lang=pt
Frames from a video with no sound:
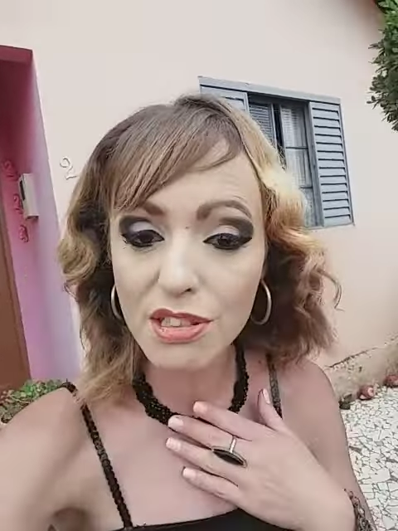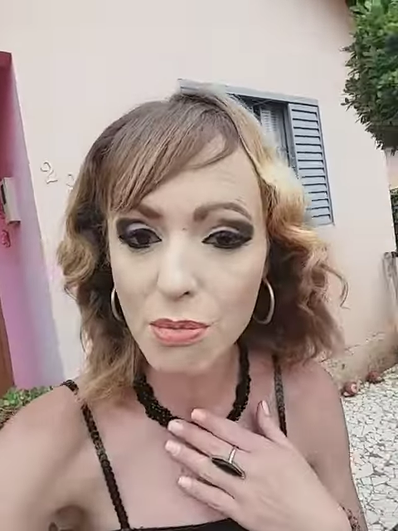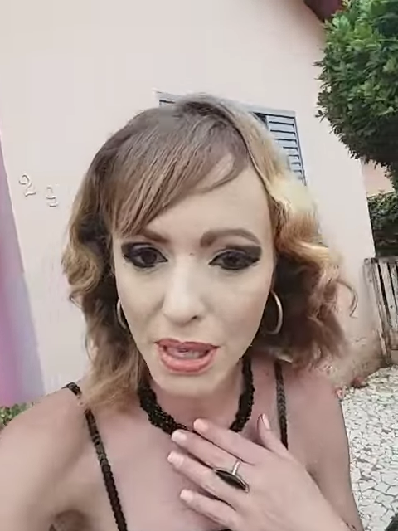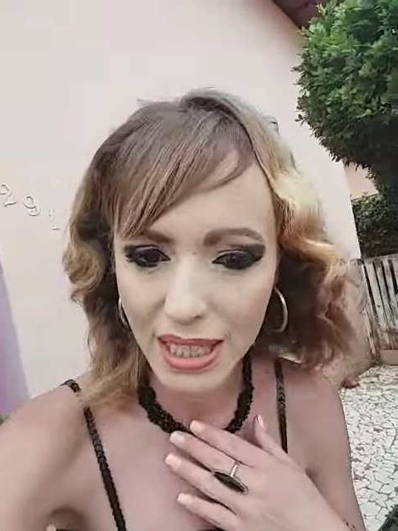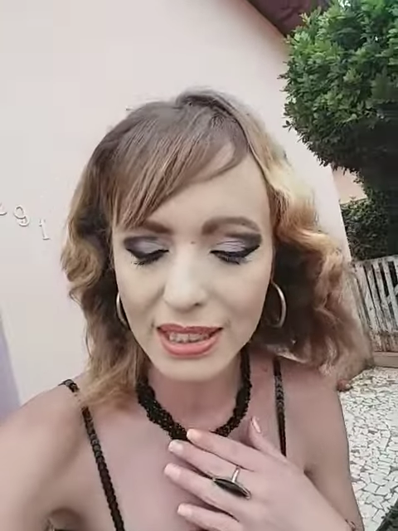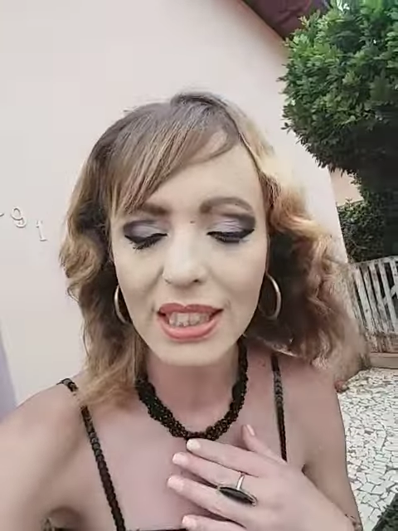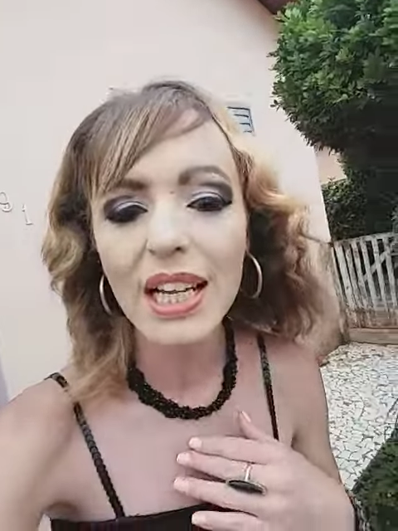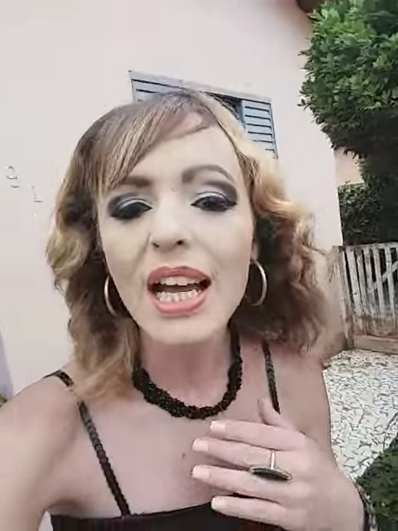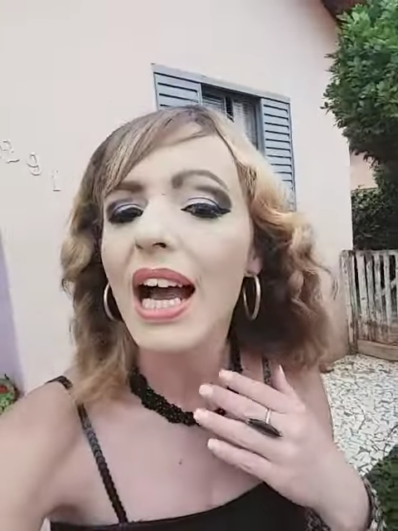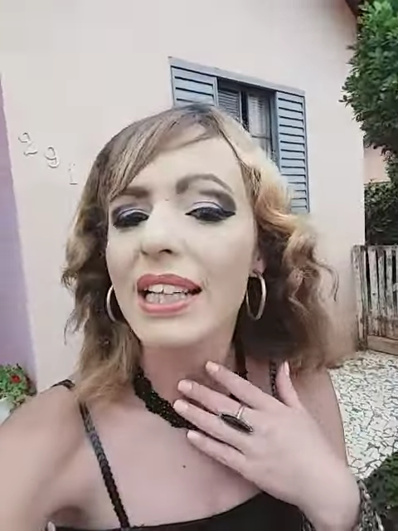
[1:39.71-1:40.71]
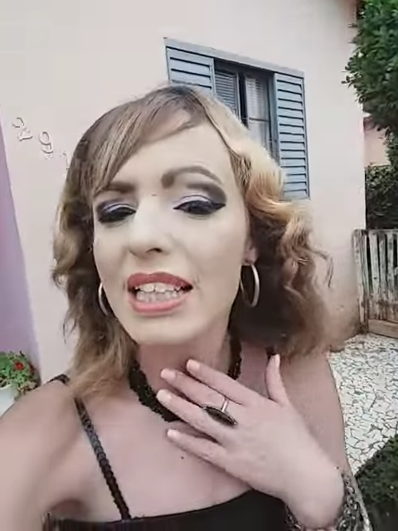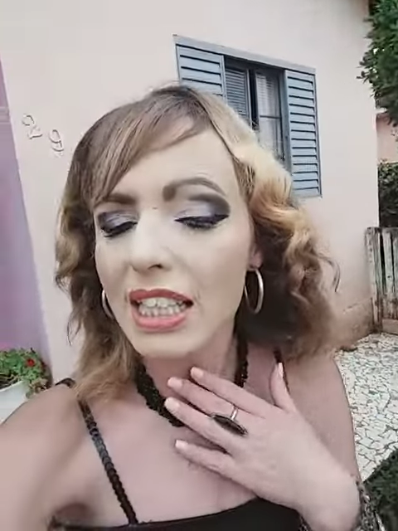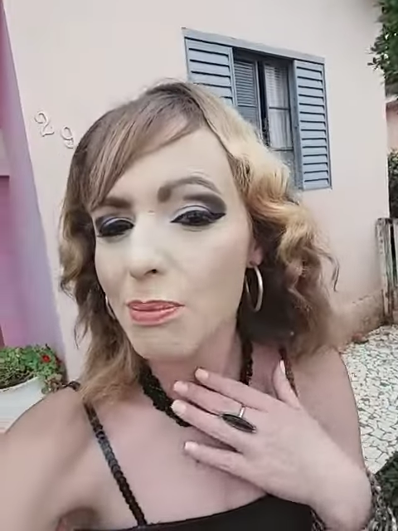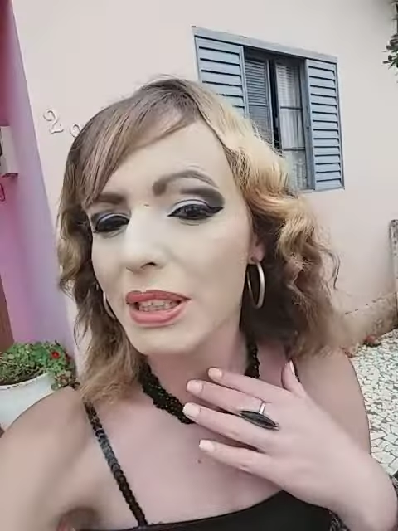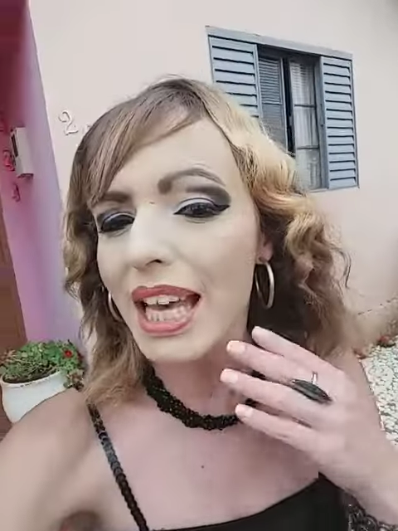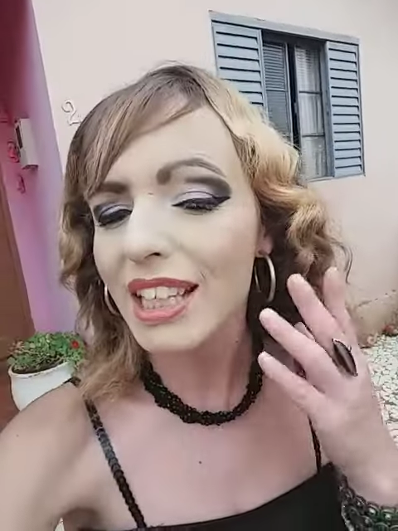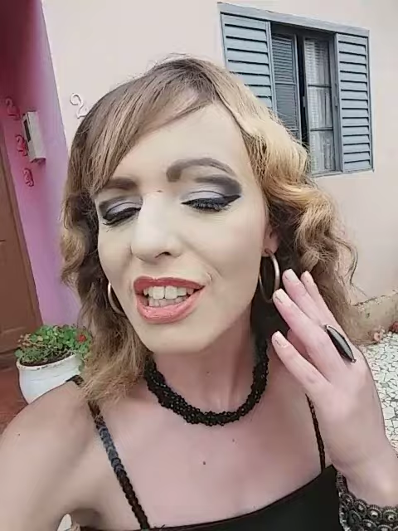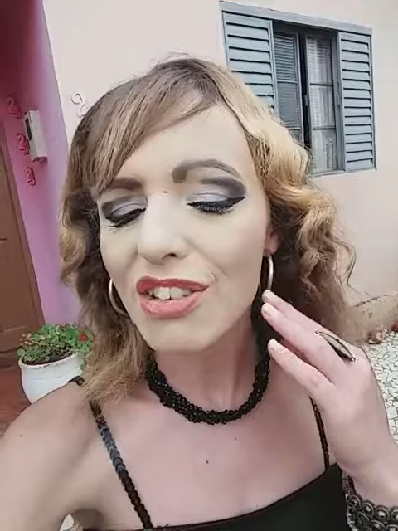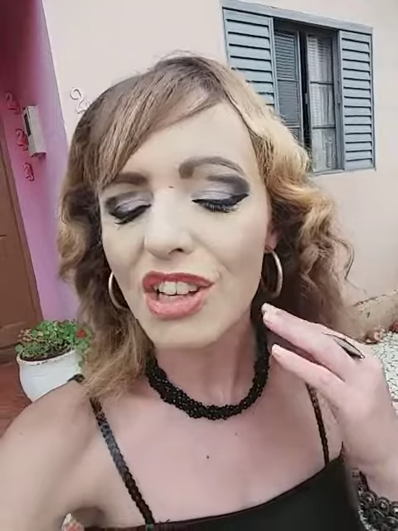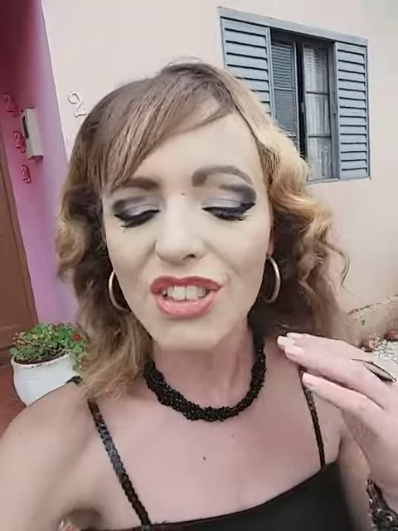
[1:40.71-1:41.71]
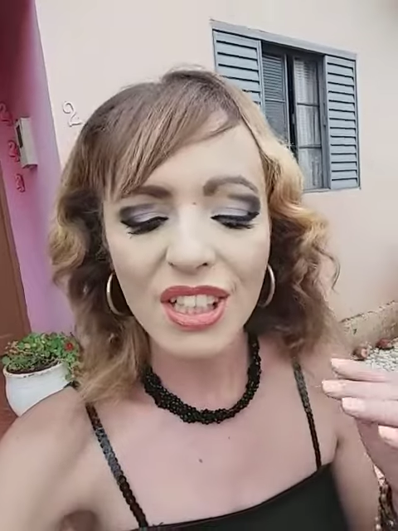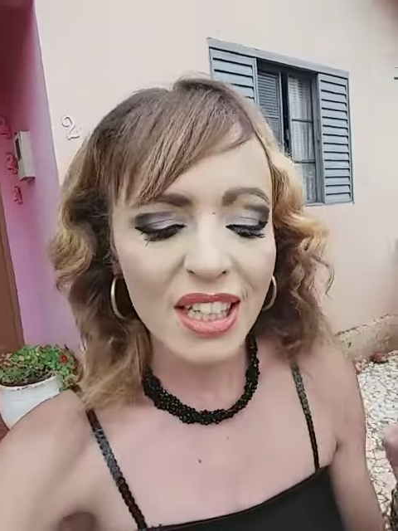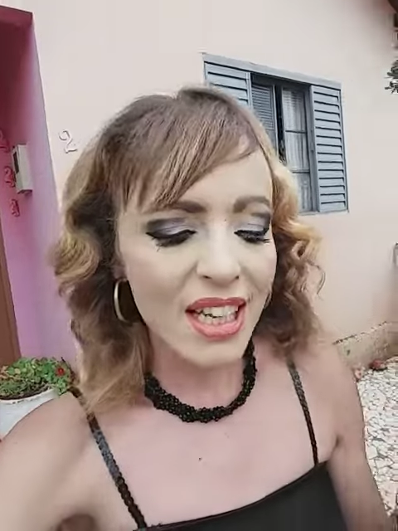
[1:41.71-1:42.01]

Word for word: to Burn. Aquele clipe dela, né, gente?